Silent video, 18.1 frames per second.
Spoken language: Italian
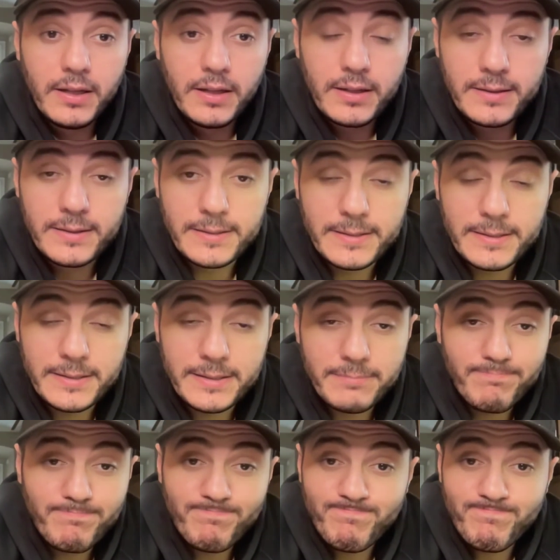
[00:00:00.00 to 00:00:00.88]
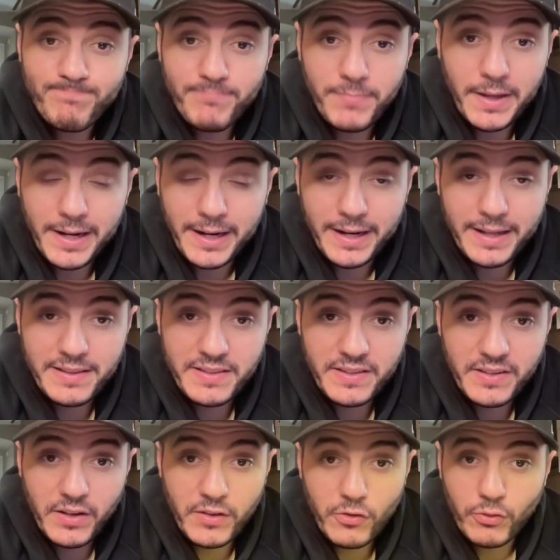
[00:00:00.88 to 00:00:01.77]
Eh,
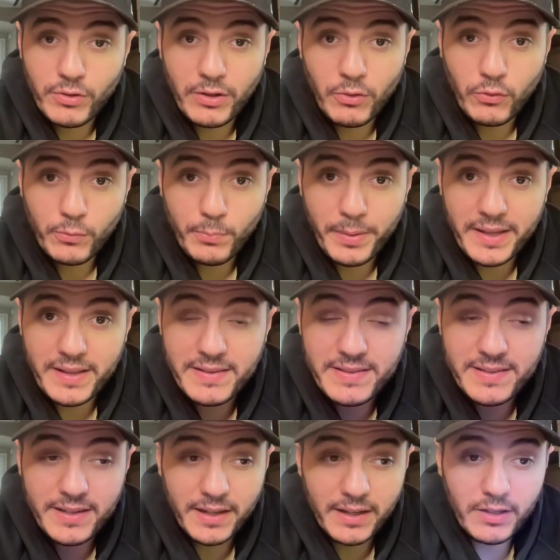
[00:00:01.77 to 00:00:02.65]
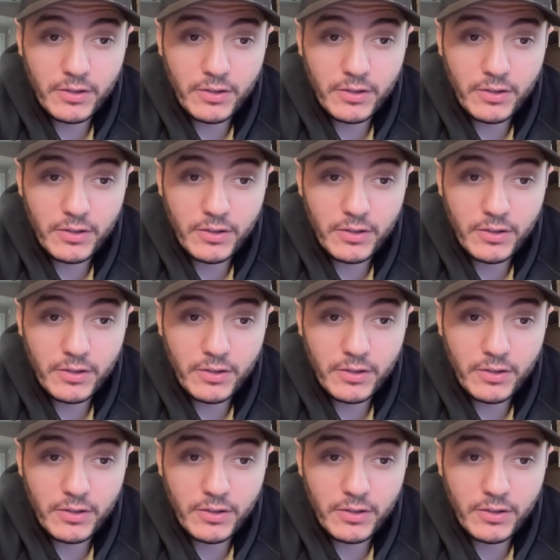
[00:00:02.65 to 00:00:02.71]
Ragazzi, inizio dallo Spezia.